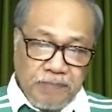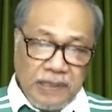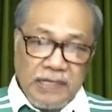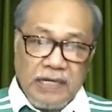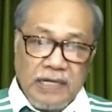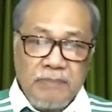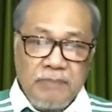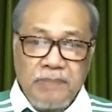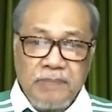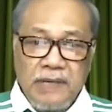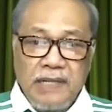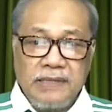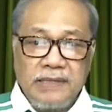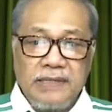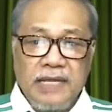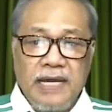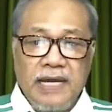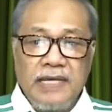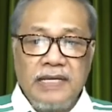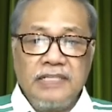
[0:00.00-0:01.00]

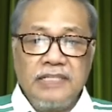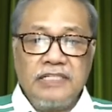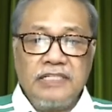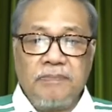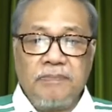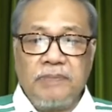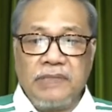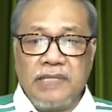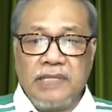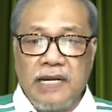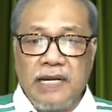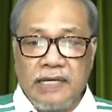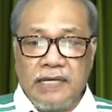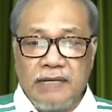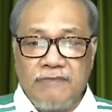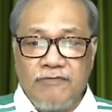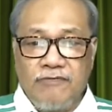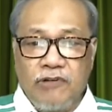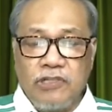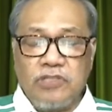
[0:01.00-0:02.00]
Pananampalataya sa
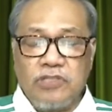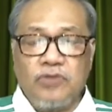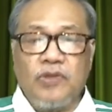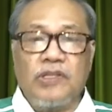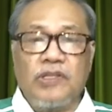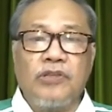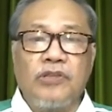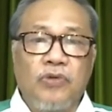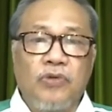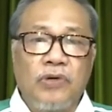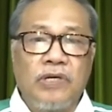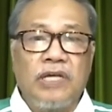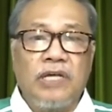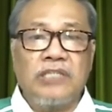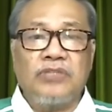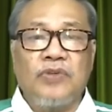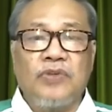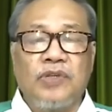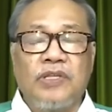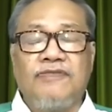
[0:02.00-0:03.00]
panalangin. Verse 22
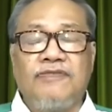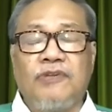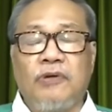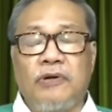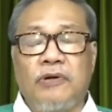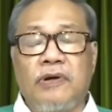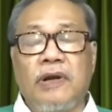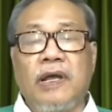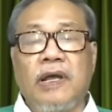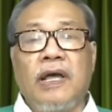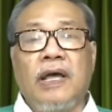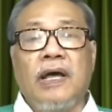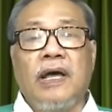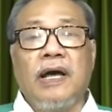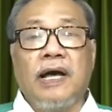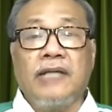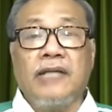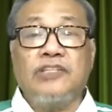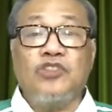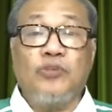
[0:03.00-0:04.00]
hanggang 24
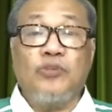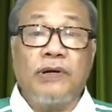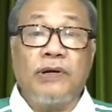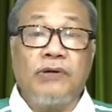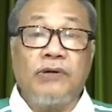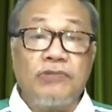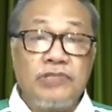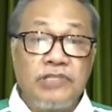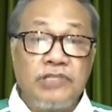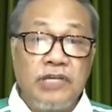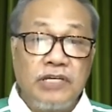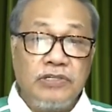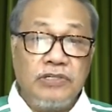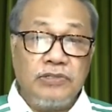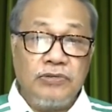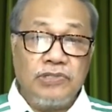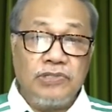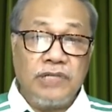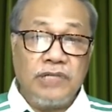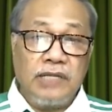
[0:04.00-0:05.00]
at sumagot si
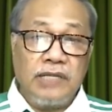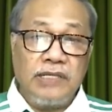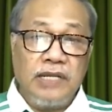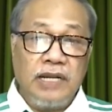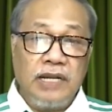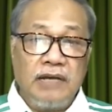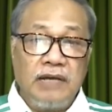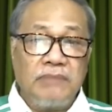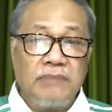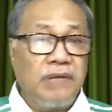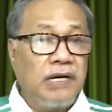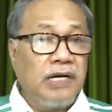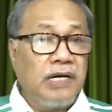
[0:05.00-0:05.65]
Jesus sa kanila,